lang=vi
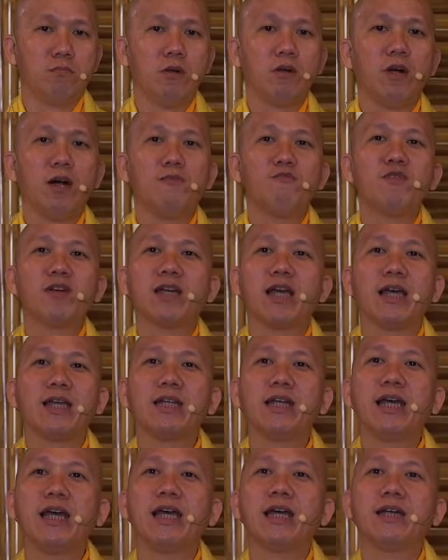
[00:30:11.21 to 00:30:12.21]
một hôm nó nghệ
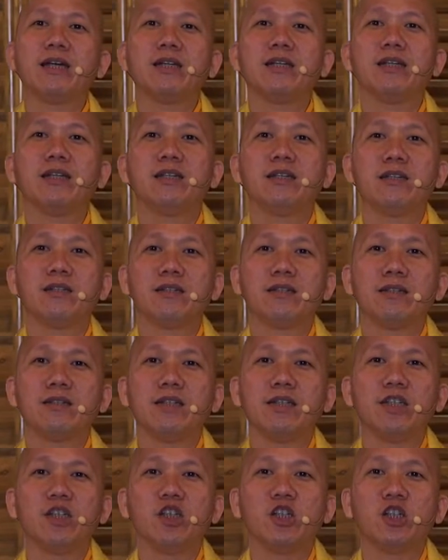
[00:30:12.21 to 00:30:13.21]
nan á đi
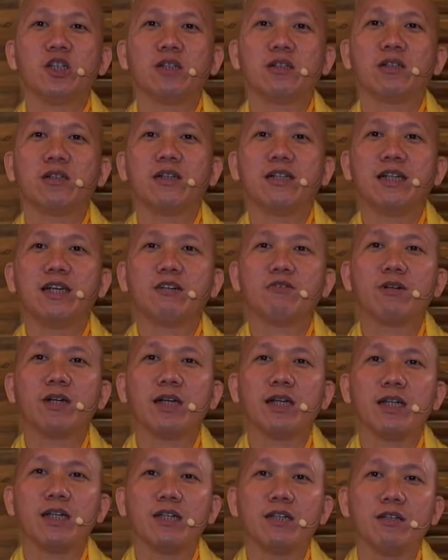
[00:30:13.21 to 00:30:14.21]
đi đi ra
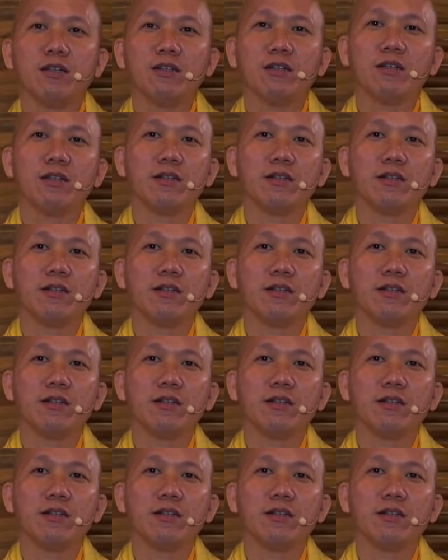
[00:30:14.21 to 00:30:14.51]
ngoài